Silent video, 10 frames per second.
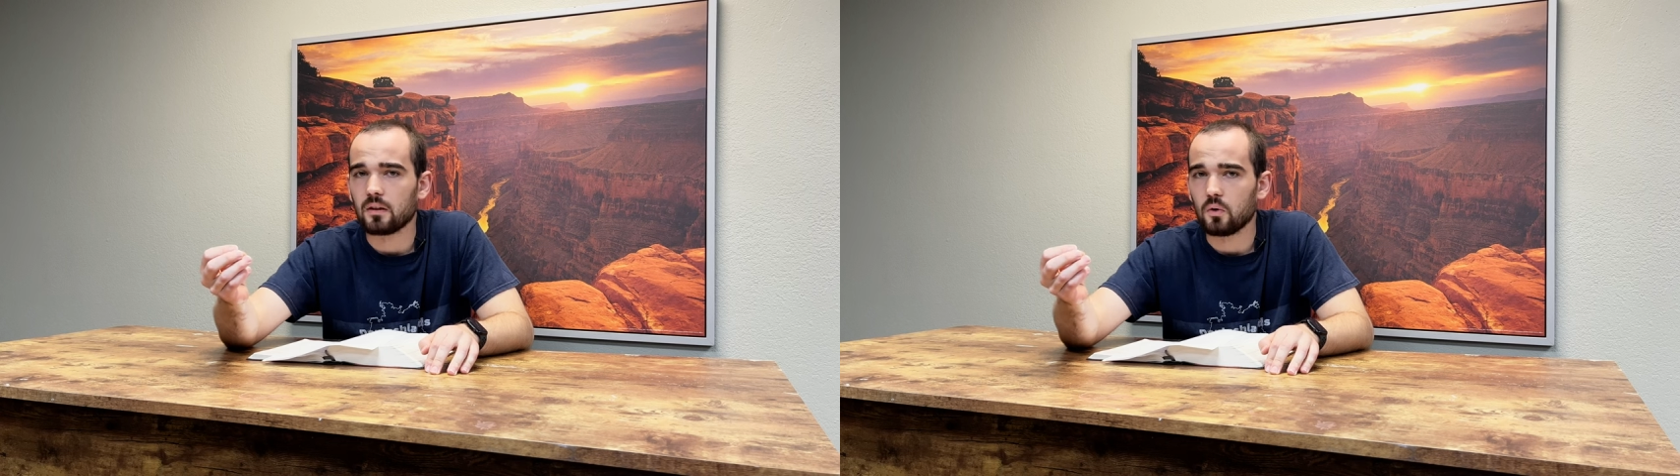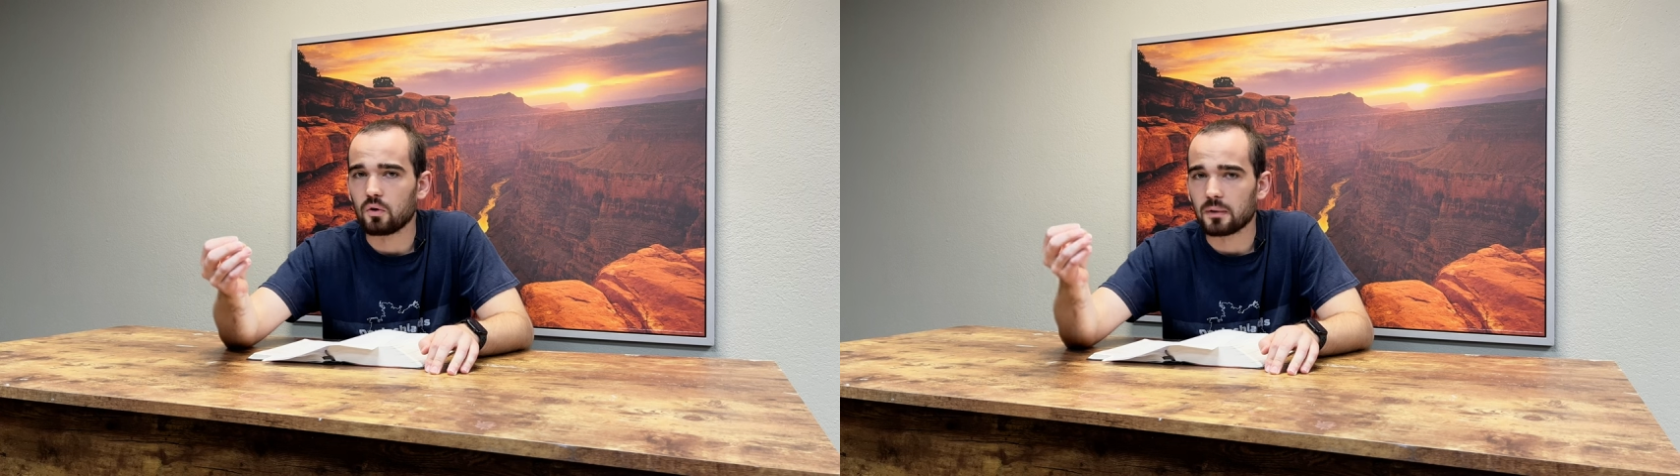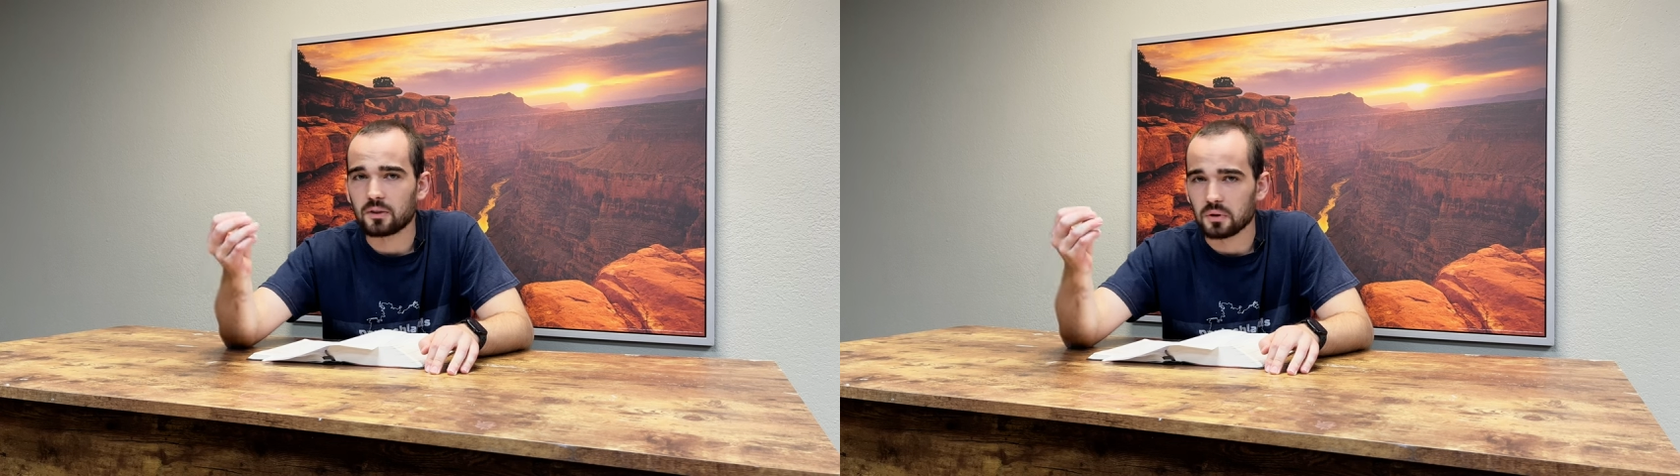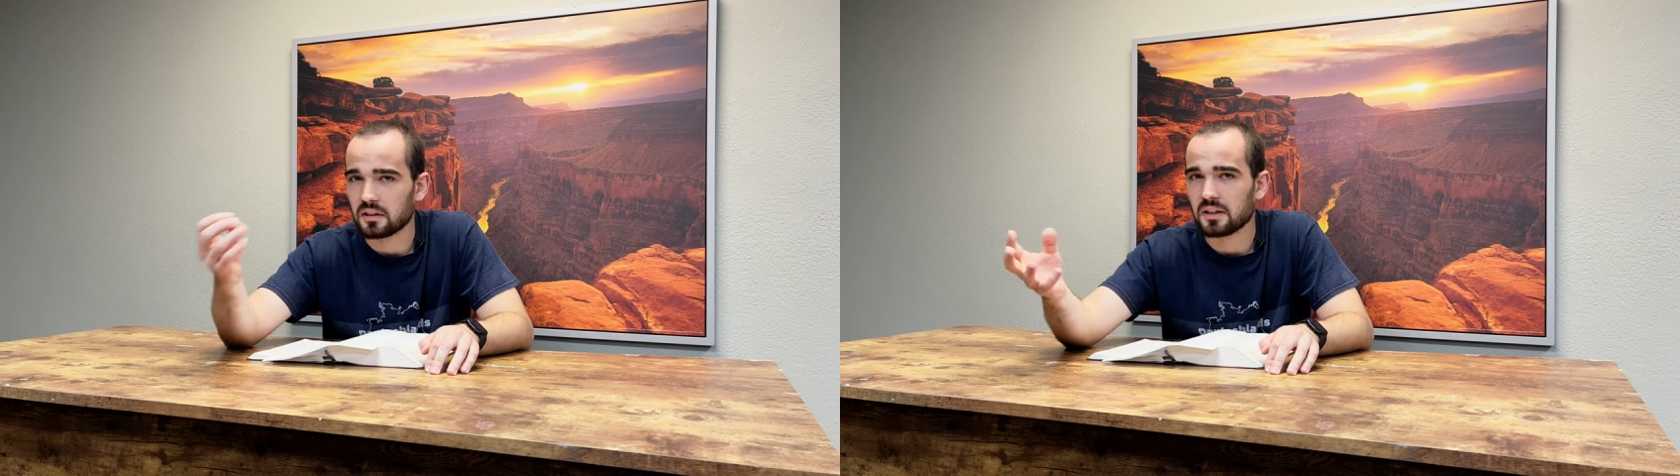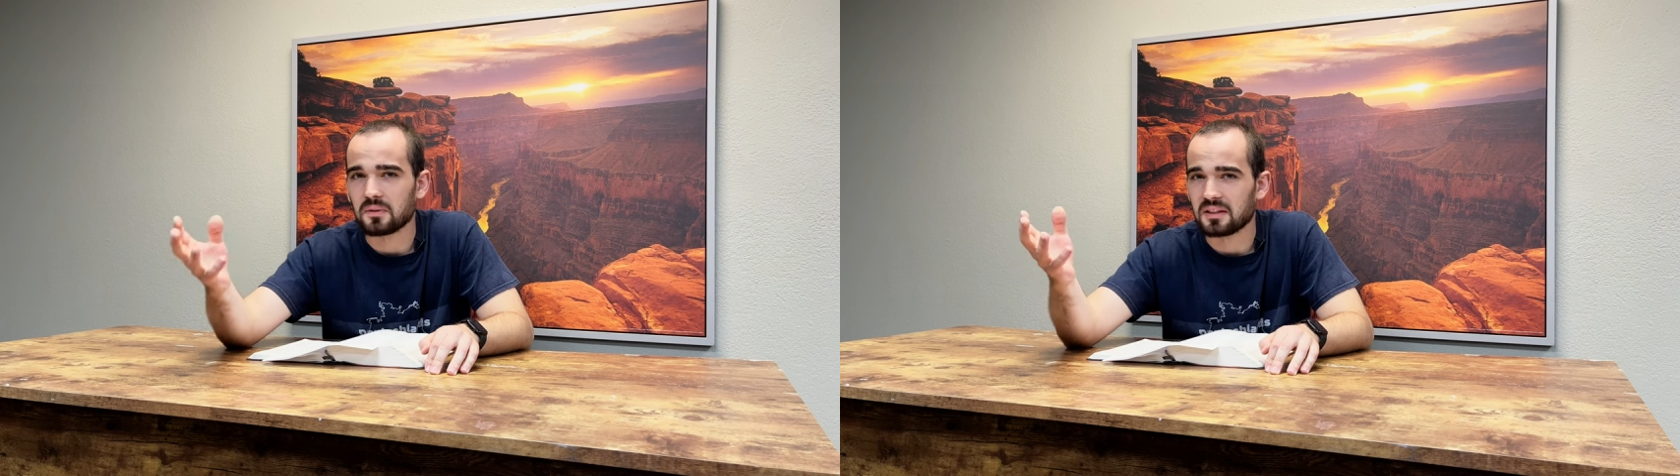Und Matthäus
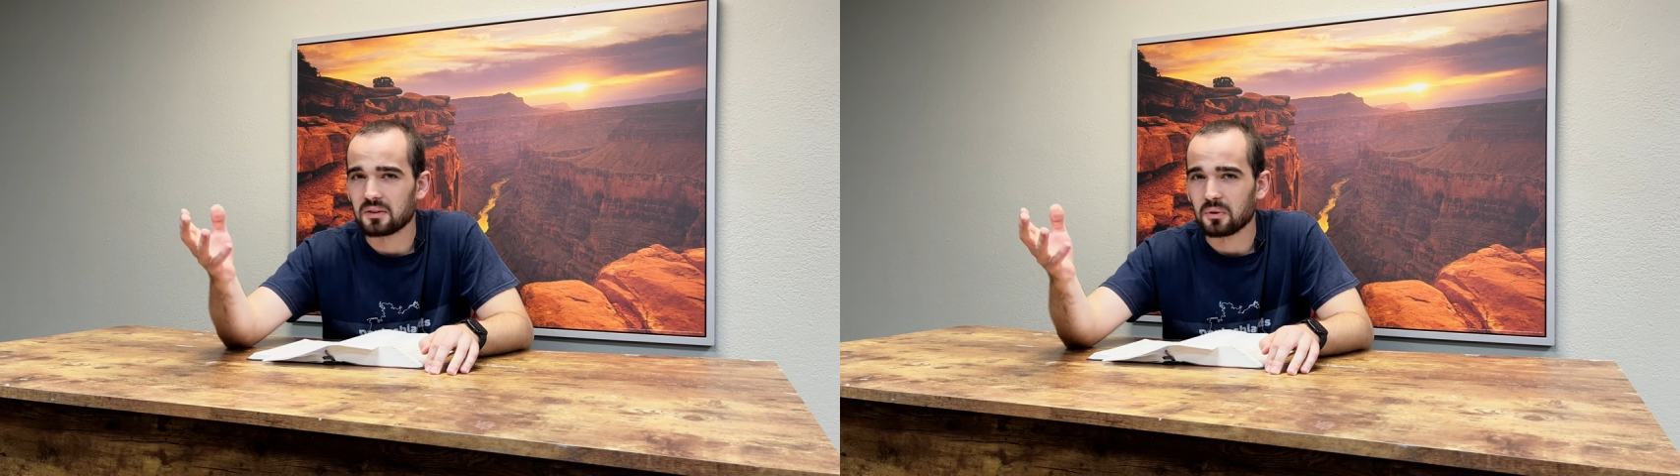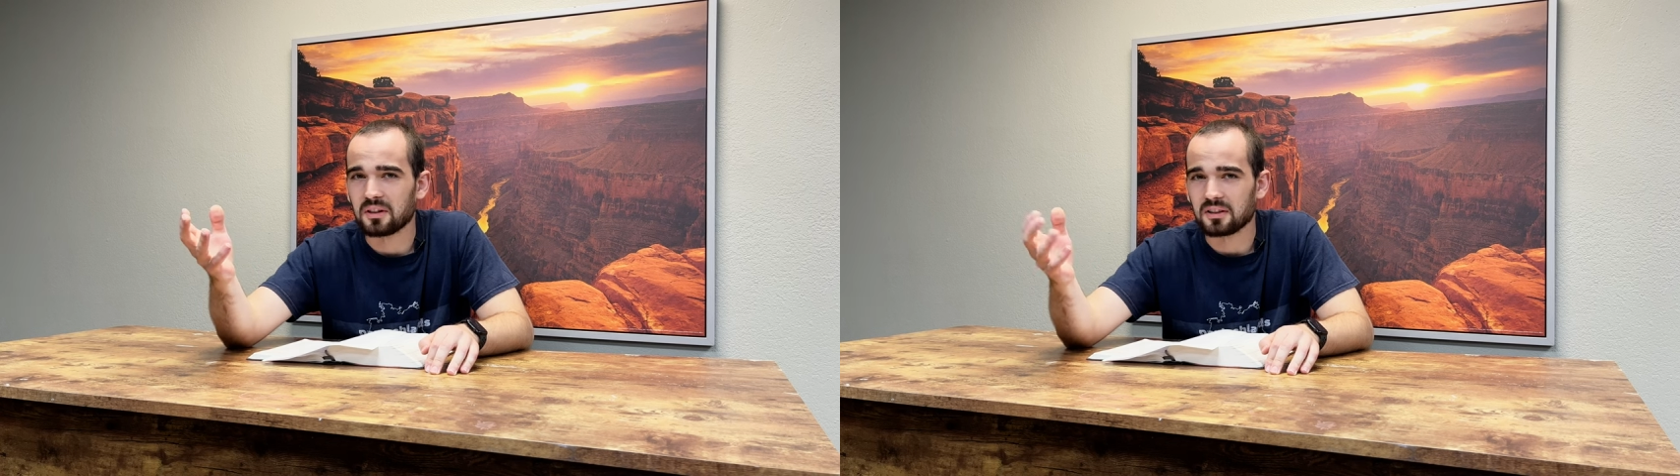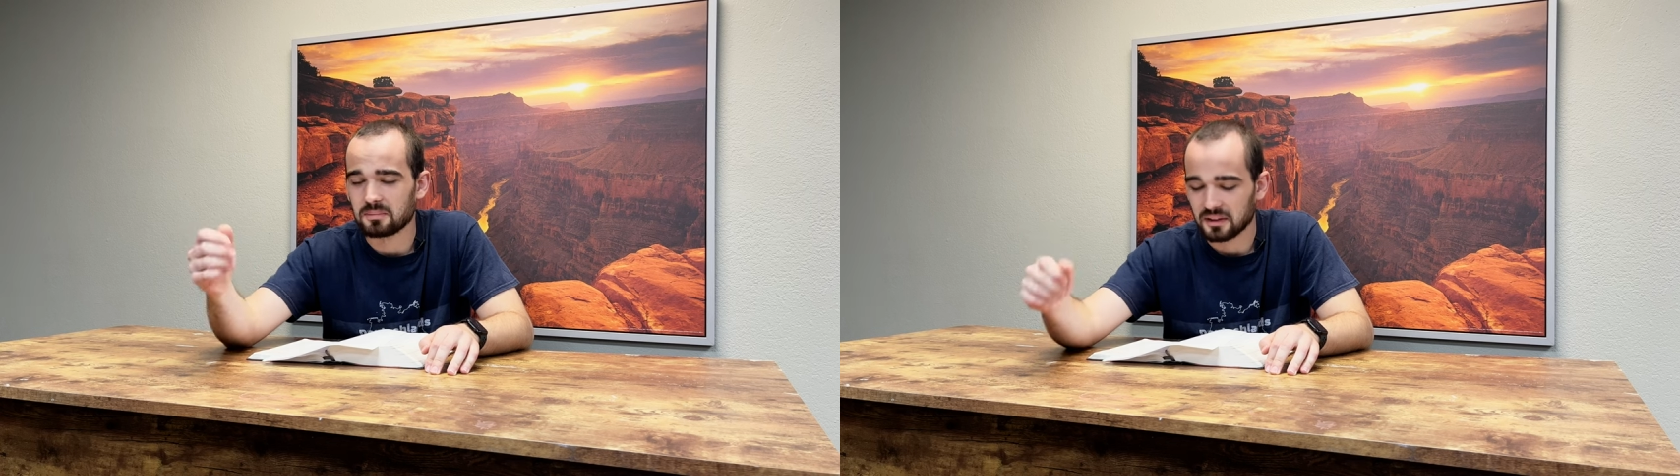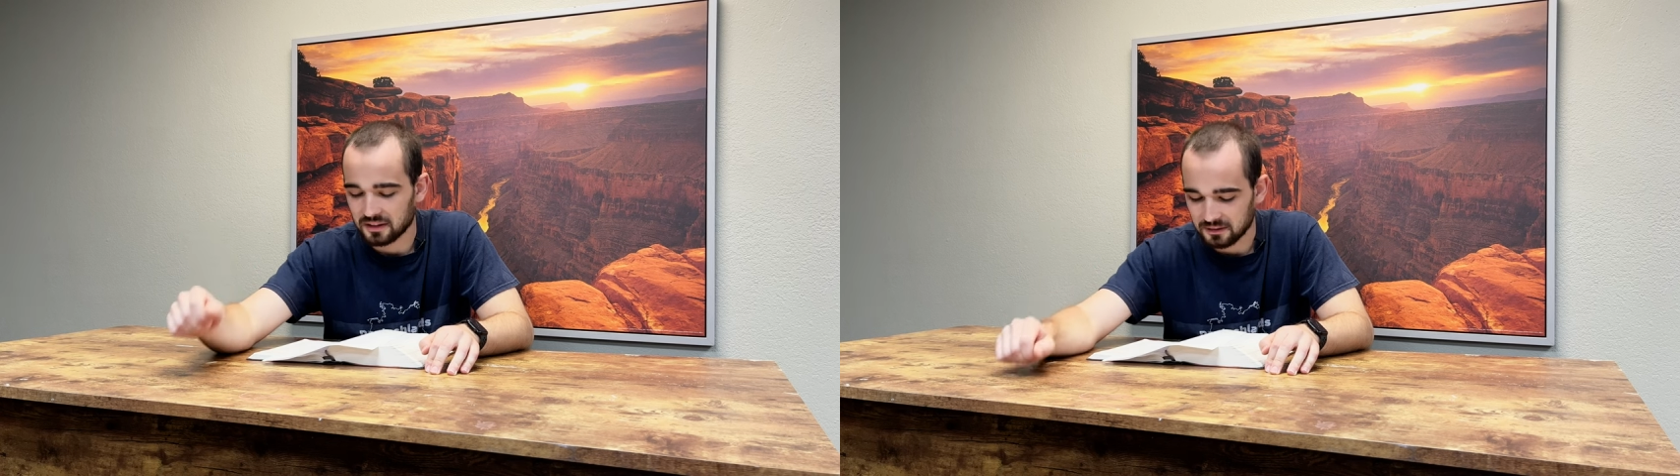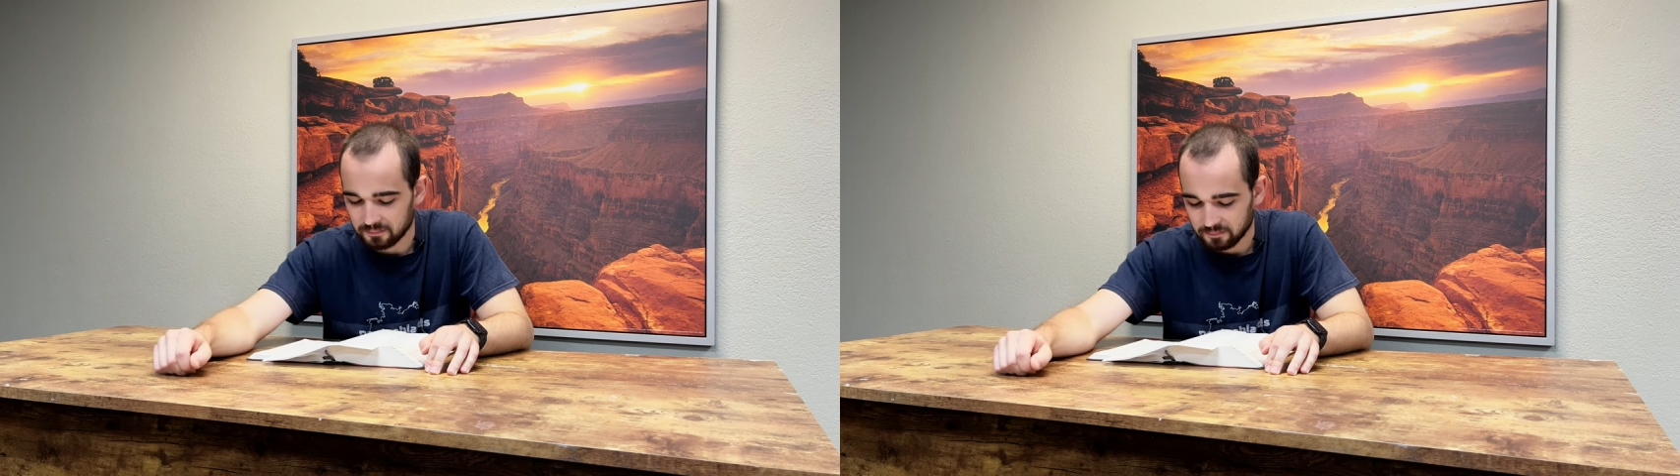23 ist auch eine harte Predigt.